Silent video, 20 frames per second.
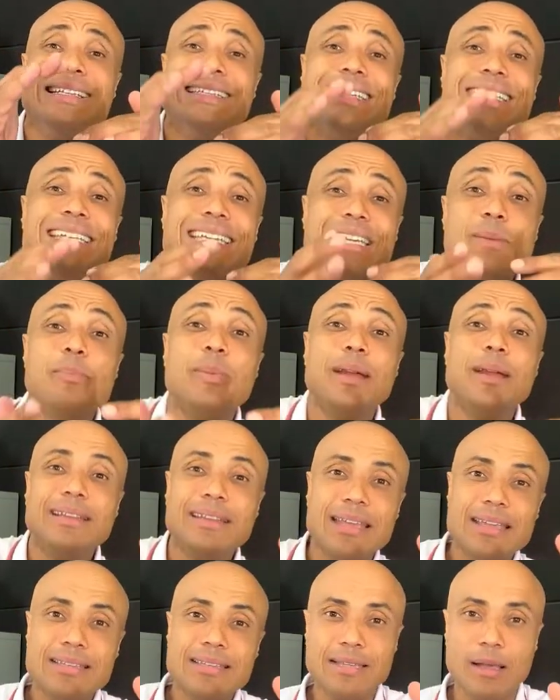de
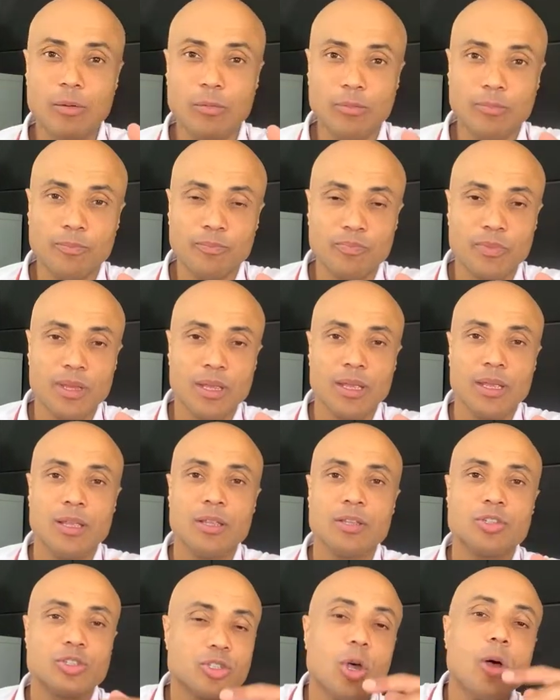hipertensão.
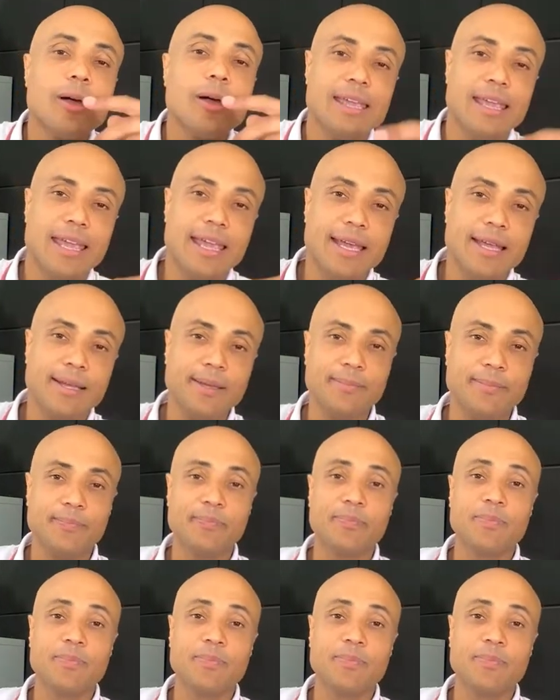Só que,